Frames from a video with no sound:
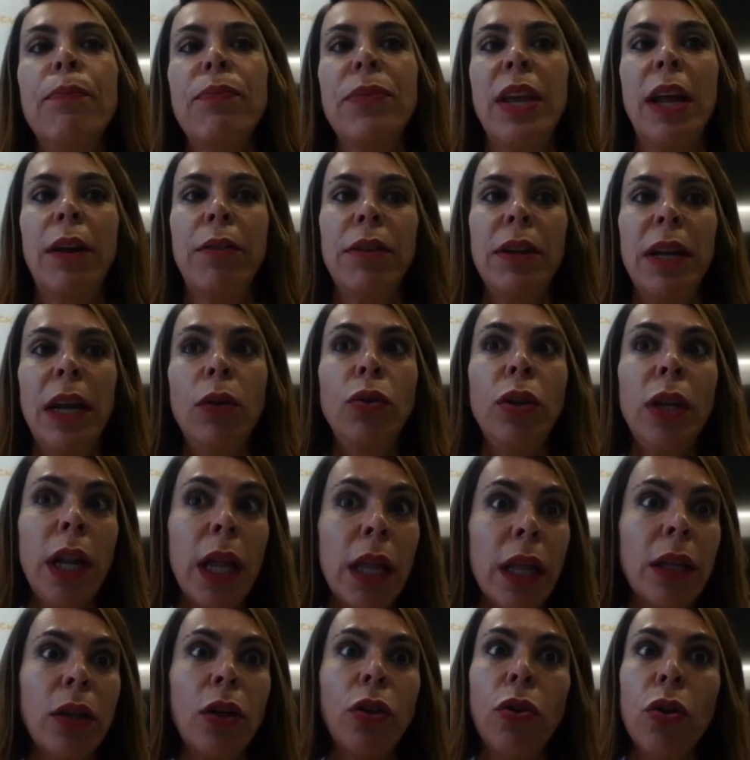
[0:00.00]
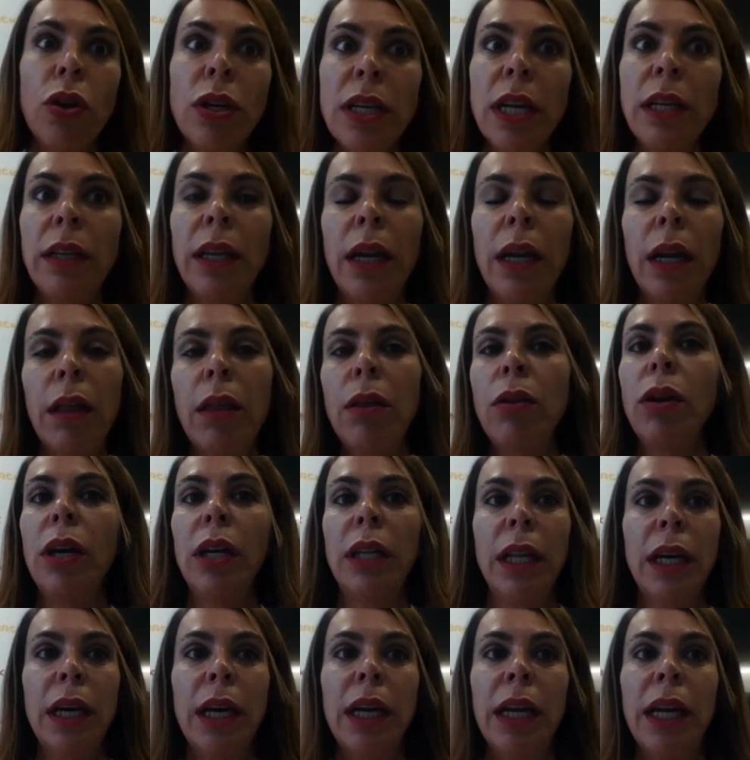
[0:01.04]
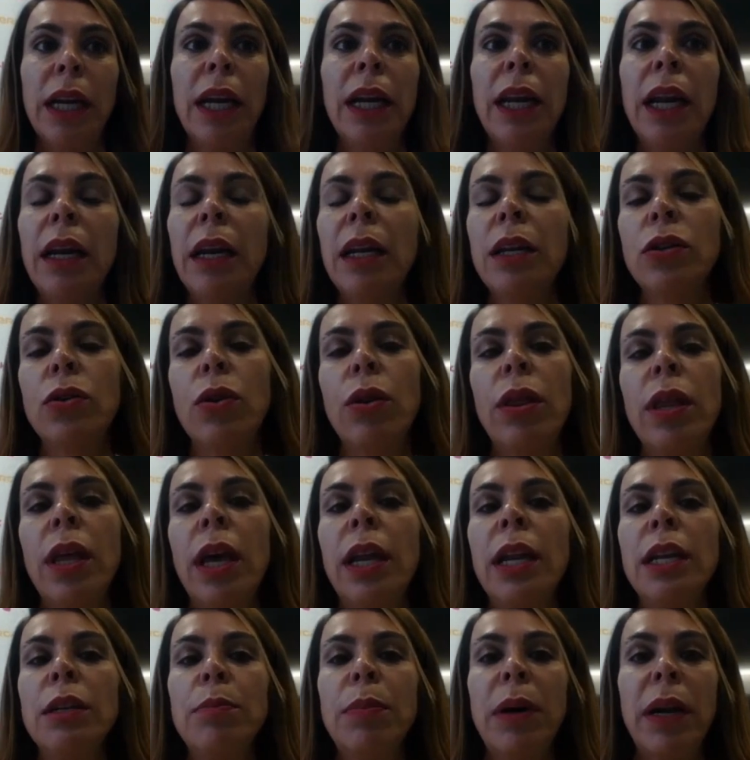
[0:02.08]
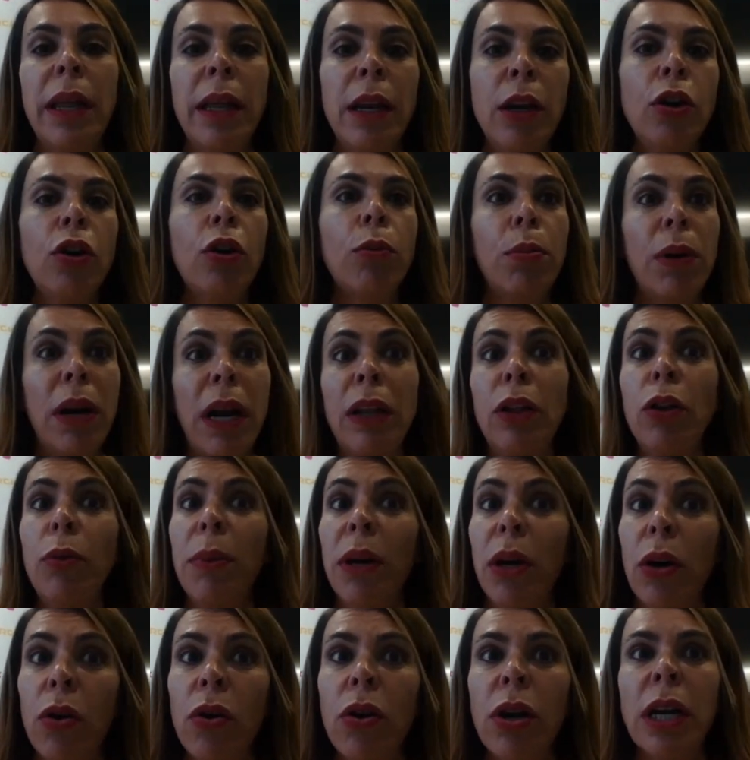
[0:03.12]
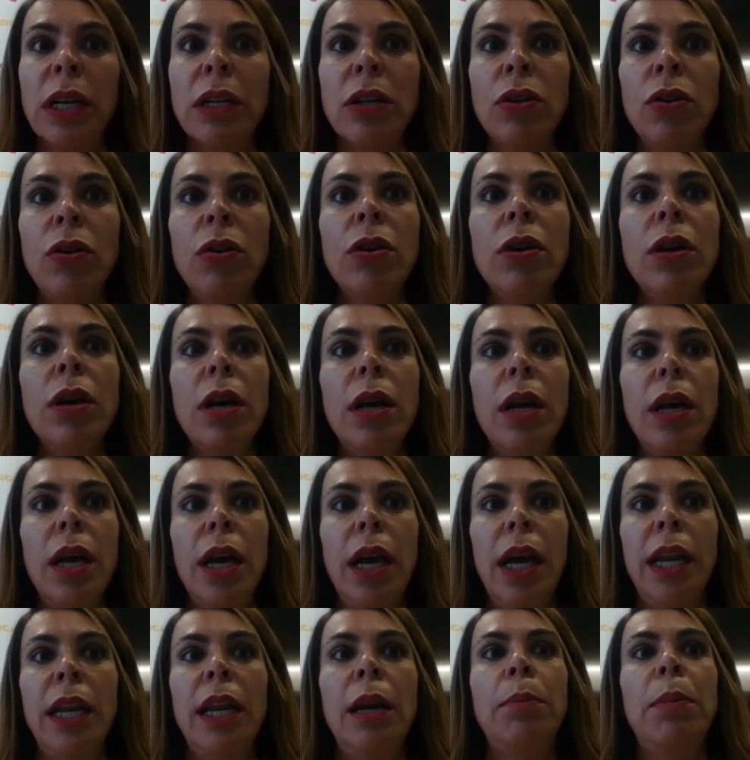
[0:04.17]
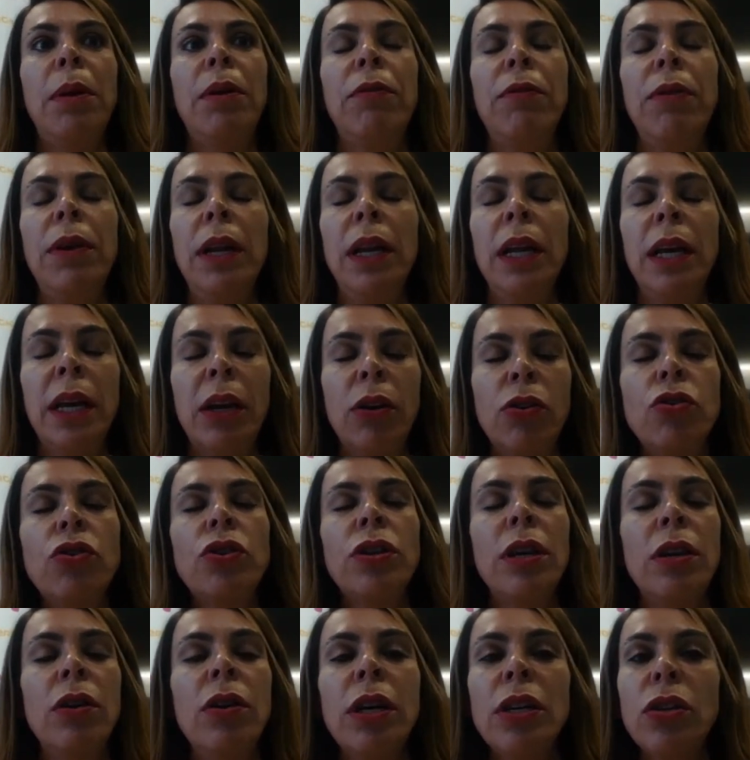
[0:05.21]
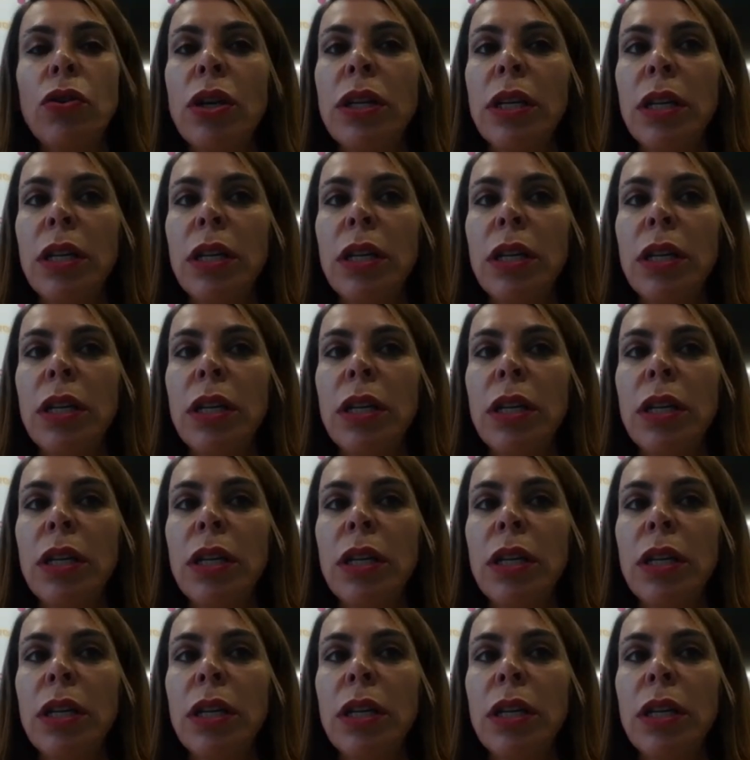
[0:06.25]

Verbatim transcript: y al final utilizando toda esa interacción que te generan las redes sociales para ir incorporando mejoras, en el perfil y que considero que eso ha